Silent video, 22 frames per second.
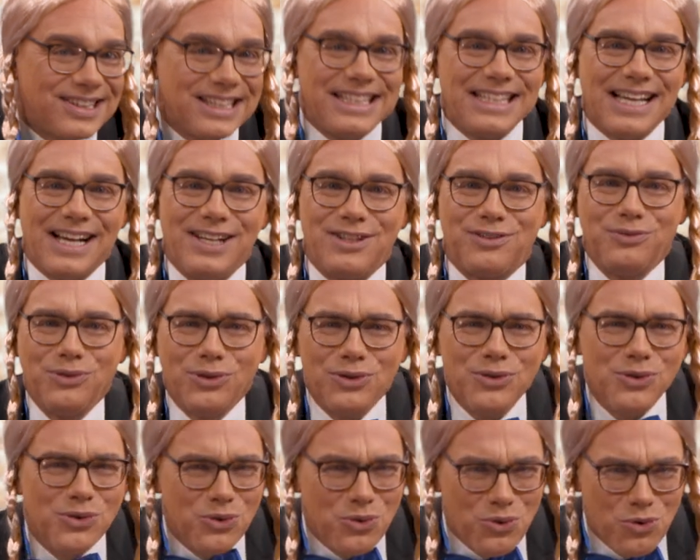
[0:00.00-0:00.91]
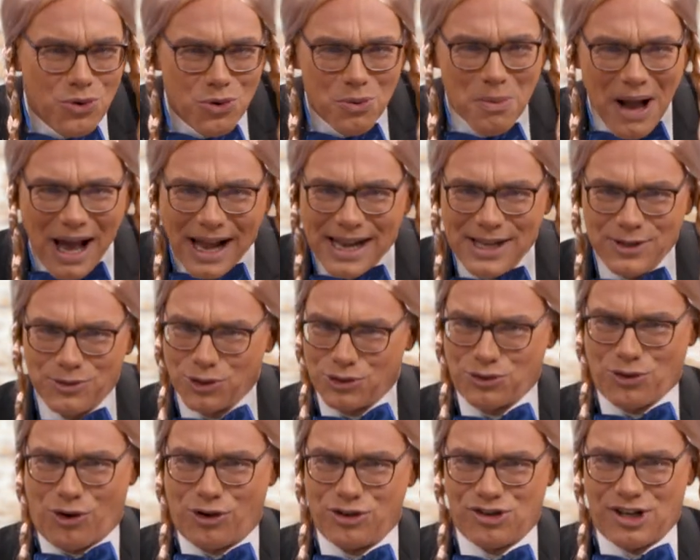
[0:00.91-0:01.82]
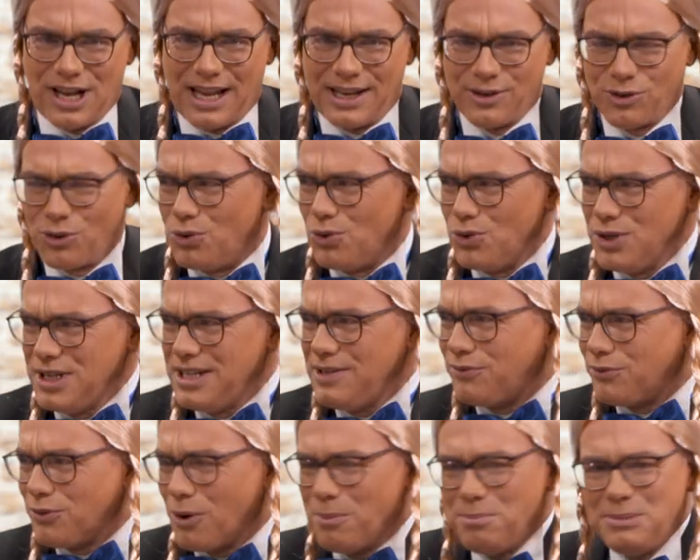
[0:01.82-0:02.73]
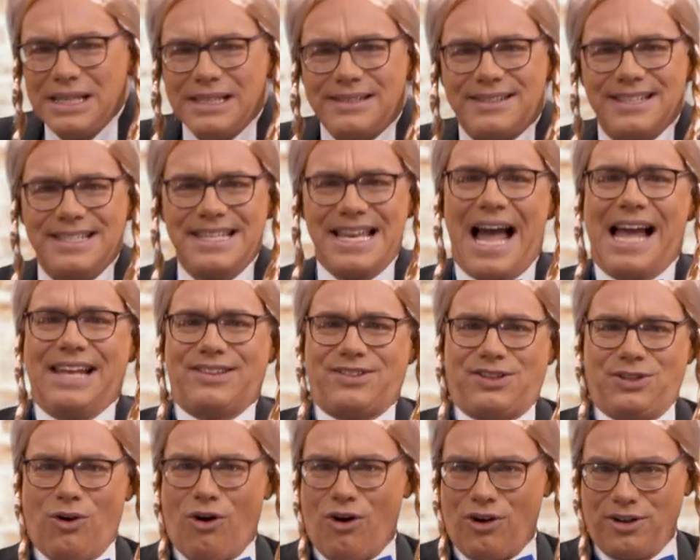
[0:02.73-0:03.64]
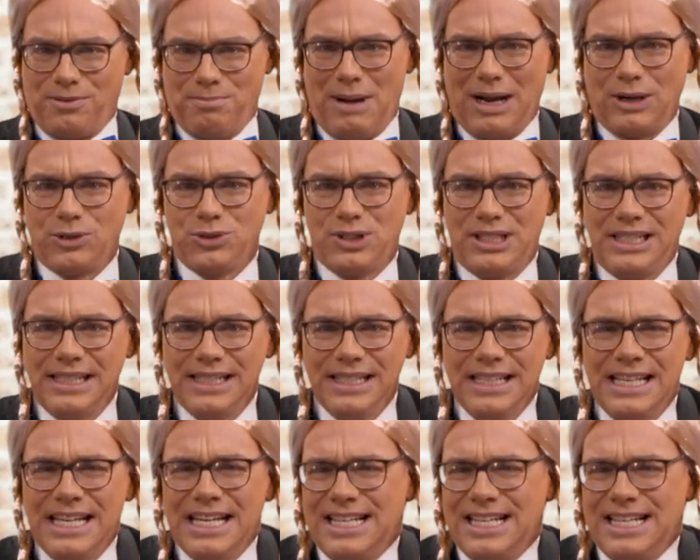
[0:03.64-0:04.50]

sich, als würden überall durch Deutschland uniformierte Nazi-Horden marodieren,